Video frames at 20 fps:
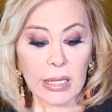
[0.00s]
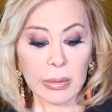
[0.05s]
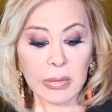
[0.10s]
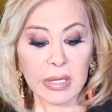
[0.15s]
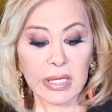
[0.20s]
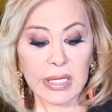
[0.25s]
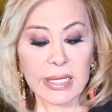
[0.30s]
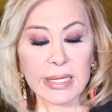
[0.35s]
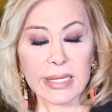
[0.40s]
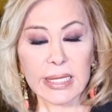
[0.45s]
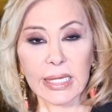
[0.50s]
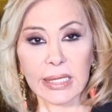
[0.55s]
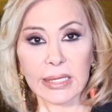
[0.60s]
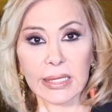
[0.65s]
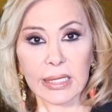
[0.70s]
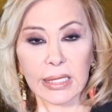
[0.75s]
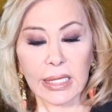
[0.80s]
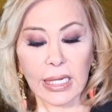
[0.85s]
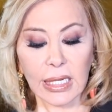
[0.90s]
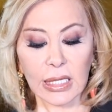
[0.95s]
يمكن
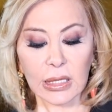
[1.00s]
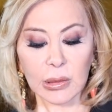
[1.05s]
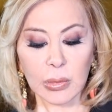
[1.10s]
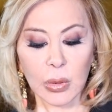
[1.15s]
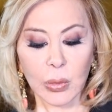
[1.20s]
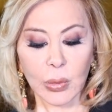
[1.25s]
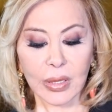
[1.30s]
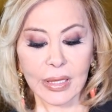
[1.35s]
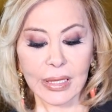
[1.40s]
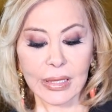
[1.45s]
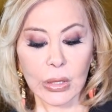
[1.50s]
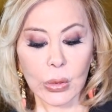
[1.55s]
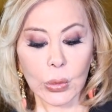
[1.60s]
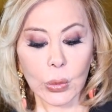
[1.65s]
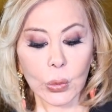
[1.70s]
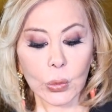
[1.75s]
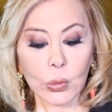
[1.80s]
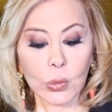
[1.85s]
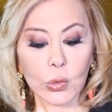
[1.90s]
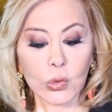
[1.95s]
يساعدك أحد مواليد
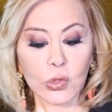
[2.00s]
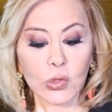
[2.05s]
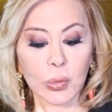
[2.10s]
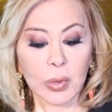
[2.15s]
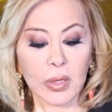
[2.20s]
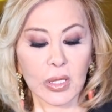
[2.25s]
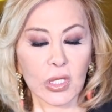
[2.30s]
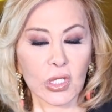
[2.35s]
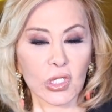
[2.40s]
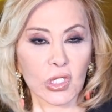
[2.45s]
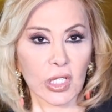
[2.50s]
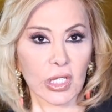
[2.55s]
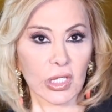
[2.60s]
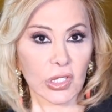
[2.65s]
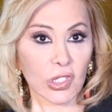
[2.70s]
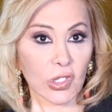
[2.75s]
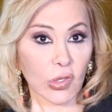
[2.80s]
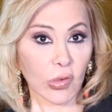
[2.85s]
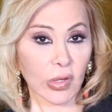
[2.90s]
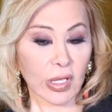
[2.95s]
الحوت
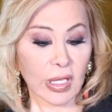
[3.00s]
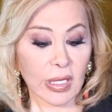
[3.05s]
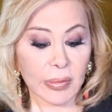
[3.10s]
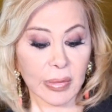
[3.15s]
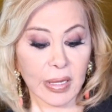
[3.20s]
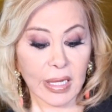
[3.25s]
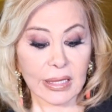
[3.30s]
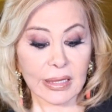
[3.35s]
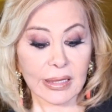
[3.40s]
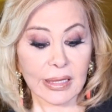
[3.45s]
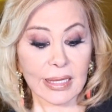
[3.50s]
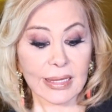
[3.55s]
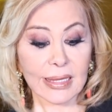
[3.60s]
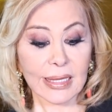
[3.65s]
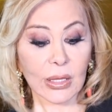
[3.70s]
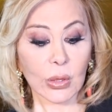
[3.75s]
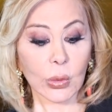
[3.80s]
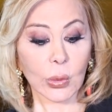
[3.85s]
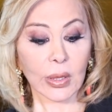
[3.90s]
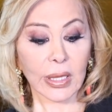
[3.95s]
بإيجاد جواب عن
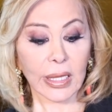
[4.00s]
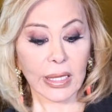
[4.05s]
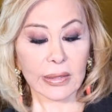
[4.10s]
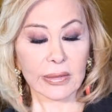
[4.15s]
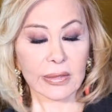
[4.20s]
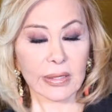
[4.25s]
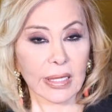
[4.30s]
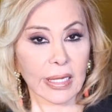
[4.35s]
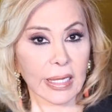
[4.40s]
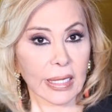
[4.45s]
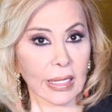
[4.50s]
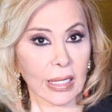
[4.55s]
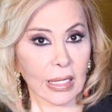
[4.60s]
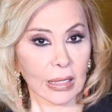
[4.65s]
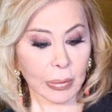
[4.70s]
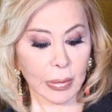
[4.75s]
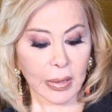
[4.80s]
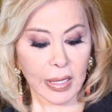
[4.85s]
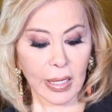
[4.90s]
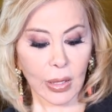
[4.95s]
تساؤلات
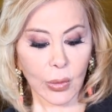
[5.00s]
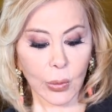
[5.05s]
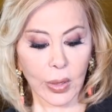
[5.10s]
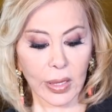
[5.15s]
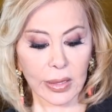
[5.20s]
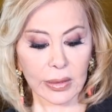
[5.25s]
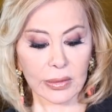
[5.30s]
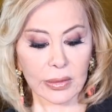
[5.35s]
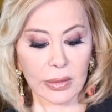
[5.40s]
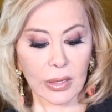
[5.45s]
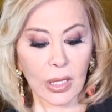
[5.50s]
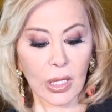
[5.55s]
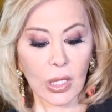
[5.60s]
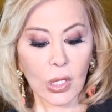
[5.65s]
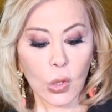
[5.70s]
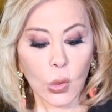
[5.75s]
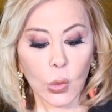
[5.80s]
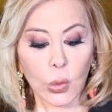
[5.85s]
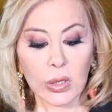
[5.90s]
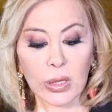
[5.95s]
لك بهالوقت
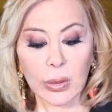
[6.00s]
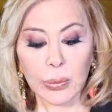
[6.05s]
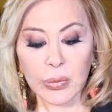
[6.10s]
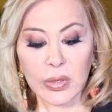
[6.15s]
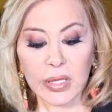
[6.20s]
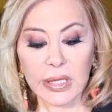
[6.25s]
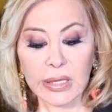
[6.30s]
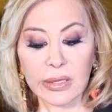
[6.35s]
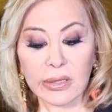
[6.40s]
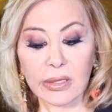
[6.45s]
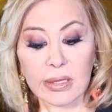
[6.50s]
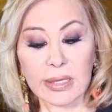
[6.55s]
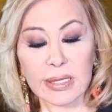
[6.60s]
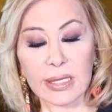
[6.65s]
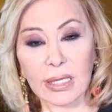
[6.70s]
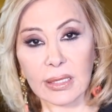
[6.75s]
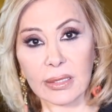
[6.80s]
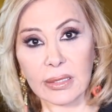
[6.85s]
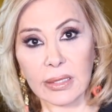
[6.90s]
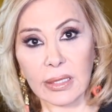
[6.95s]
ويمكن
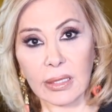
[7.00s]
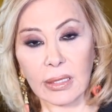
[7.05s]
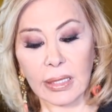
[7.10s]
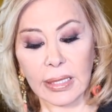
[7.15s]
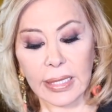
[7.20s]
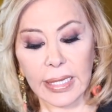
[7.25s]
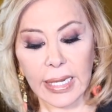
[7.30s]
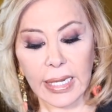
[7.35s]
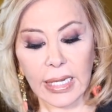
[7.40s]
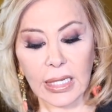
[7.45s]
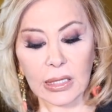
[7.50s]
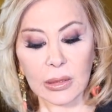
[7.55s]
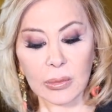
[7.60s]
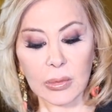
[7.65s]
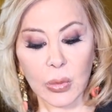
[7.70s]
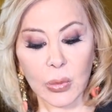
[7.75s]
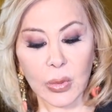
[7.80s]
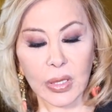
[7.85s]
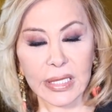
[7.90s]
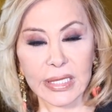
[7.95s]
تتصدى
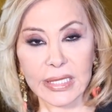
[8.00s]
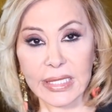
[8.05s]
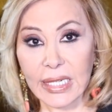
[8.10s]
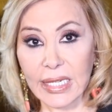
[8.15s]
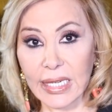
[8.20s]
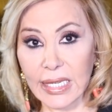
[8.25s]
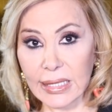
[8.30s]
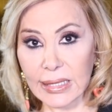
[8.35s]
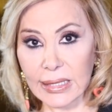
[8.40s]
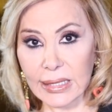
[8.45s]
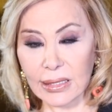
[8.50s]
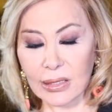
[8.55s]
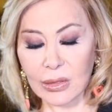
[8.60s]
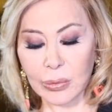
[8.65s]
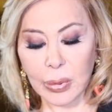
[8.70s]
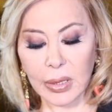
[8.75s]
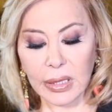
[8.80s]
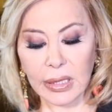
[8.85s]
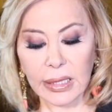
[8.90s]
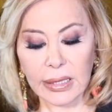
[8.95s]
لأحد مواليد
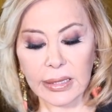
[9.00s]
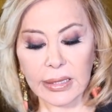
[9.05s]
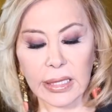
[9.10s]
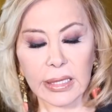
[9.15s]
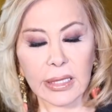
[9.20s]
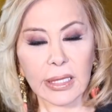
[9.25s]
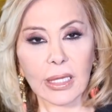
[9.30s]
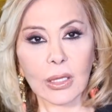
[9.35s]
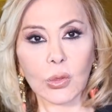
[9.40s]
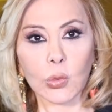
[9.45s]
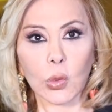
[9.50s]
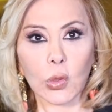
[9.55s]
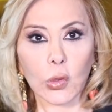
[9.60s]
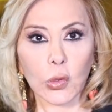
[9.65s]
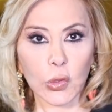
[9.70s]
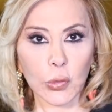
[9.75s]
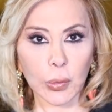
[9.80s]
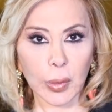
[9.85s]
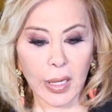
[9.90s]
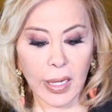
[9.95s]
الأسد بين الاثنين
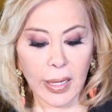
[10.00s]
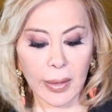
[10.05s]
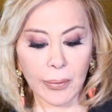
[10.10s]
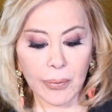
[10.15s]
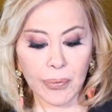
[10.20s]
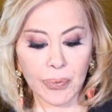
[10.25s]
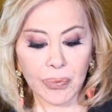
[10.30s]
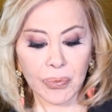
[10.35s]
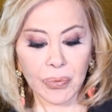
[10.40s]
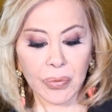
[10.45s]
والأربعة